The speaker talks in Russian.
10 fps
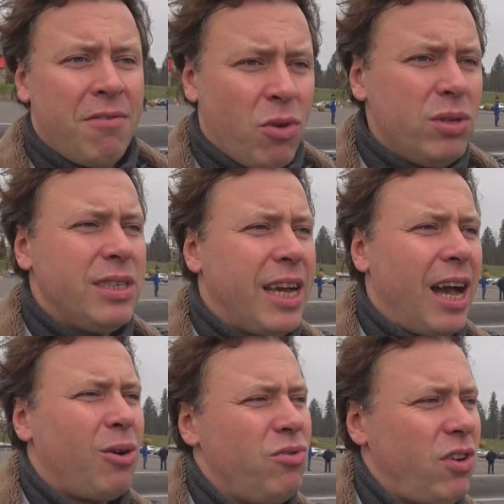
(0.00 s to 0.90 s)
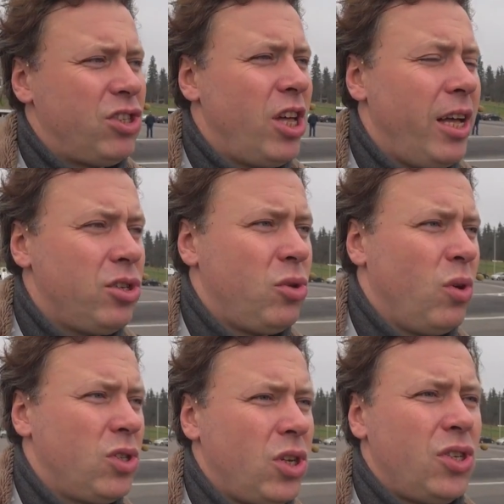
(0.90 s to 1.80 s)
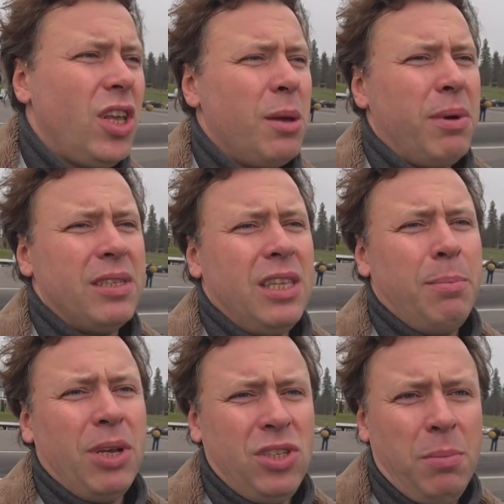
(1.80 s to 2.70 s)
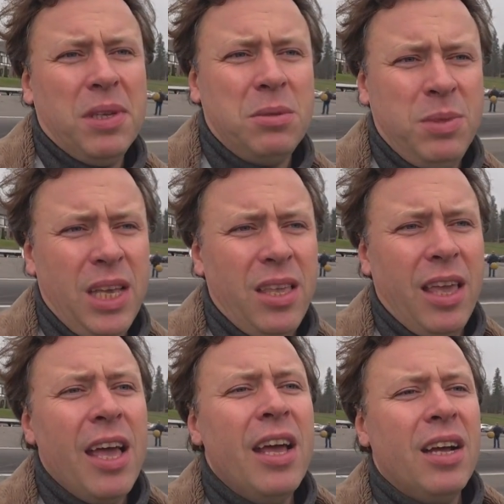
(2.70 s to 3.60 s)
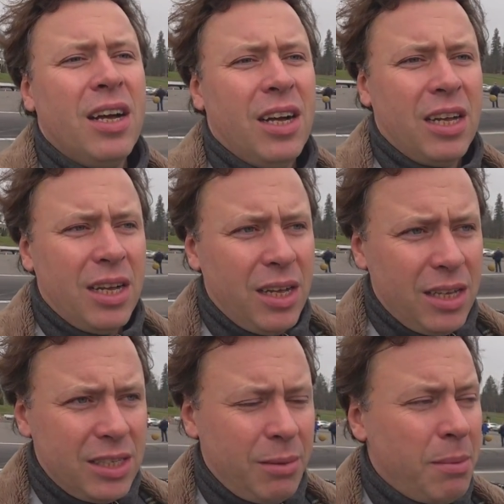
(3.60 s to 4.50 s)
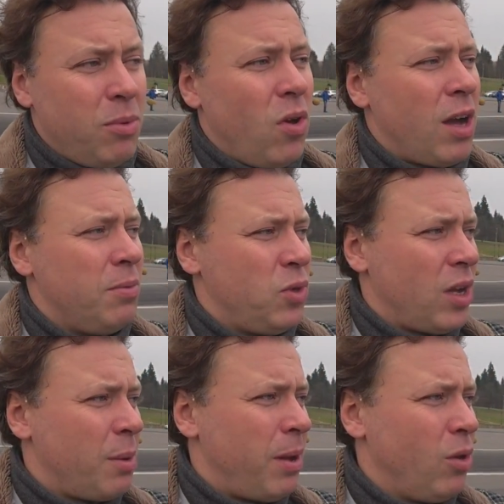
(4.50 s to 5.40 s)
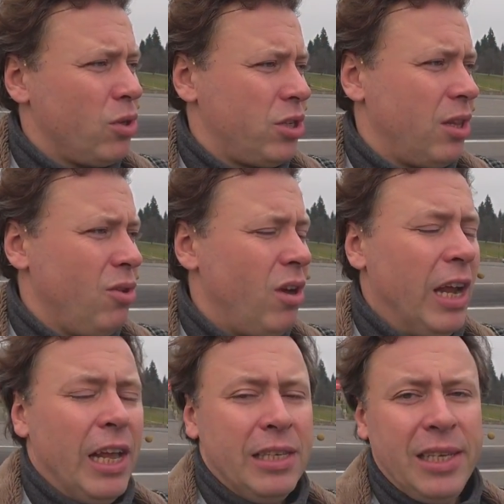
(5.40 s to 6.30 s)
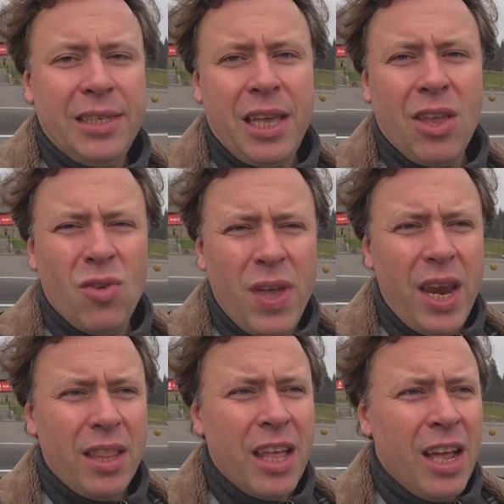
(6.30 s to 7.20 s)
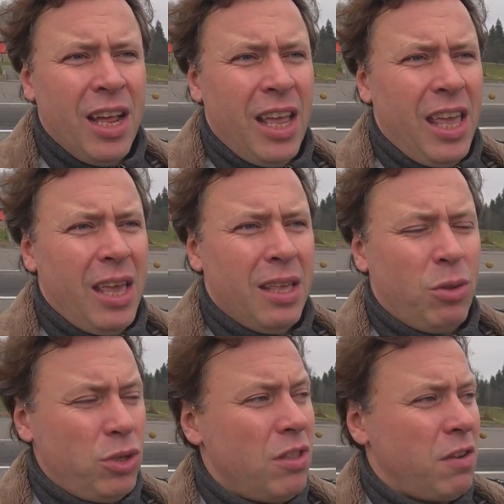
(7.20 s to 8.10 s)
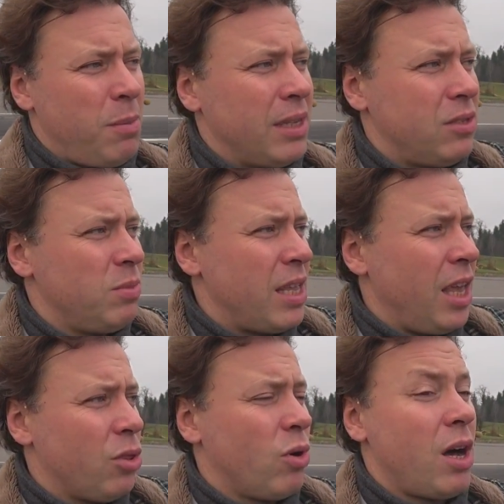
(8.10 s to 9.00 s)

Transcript: вроде как утверждает, что от Шишиги мосты почти без изменений, самоблоком все как положено, но здесь я не уверен и точной информации у меня нету.